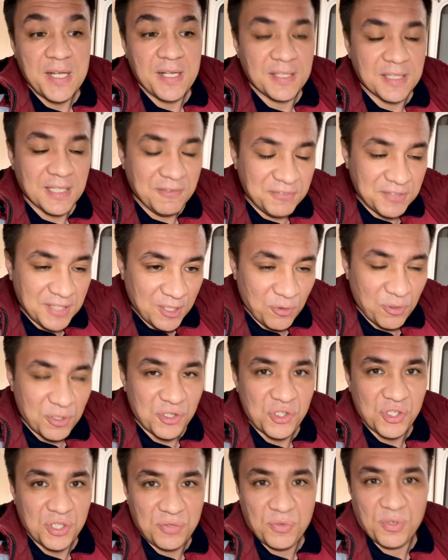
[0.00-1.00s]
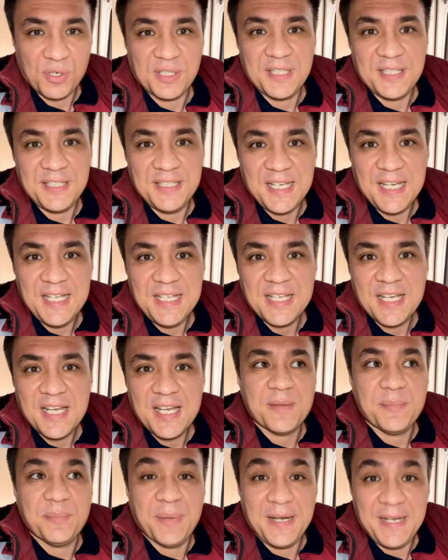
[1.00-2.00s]
На второй-четвертый день
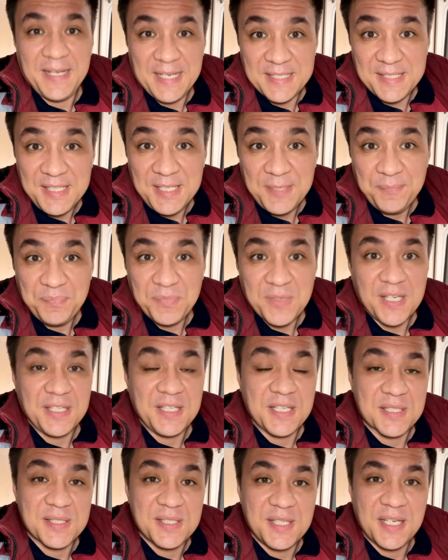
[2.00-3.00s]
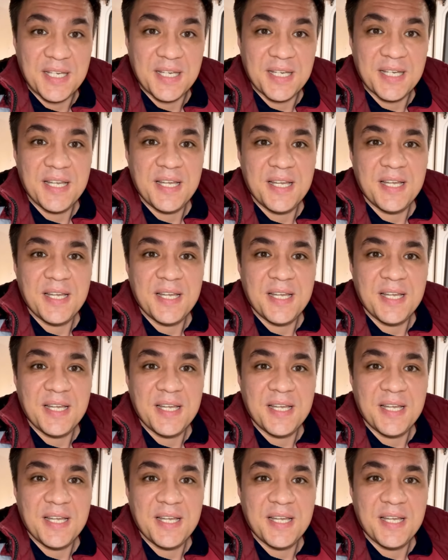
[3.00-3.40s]
болезни язык